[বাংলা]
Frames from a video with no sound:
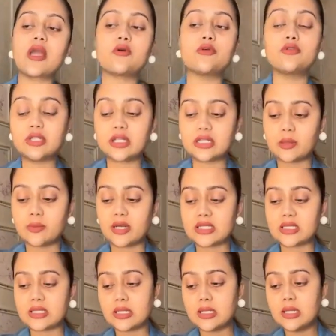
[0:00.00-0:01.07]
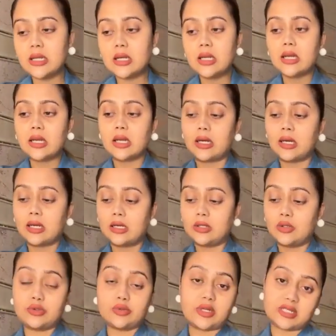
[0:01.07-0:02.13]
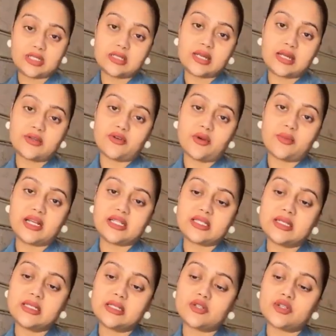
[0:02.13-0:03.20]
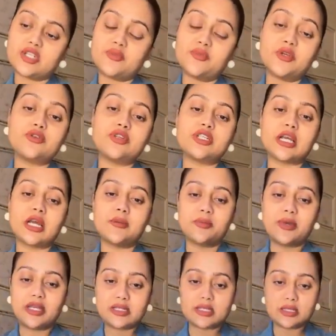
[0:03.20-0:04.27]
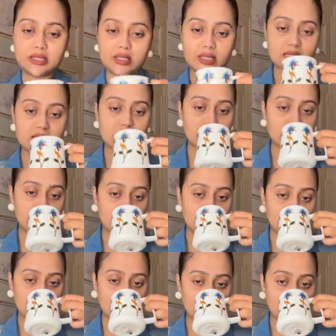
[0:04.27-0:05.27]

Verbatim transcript: এবং এখনো দেখতে পাচ্ছেন নতুন একটা নাইট ক্রিম আছে যেটা হচ্ছে বিউটি শাইন পেজের ঠিক আছে